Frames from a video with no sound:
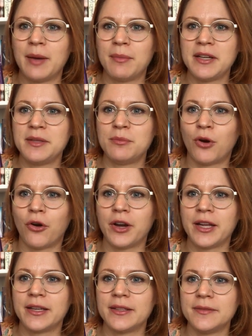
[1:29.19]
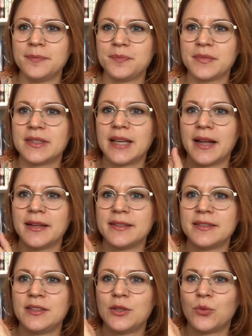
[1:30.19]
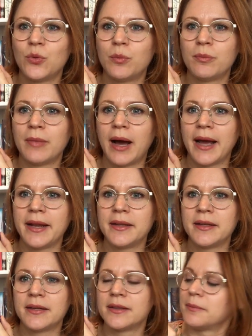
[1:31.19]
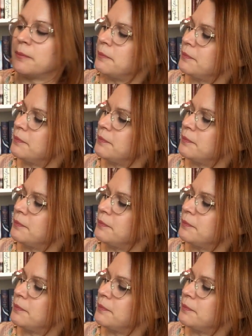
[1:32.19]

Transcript: Einmal die Morrigan, dann ist hier oben eine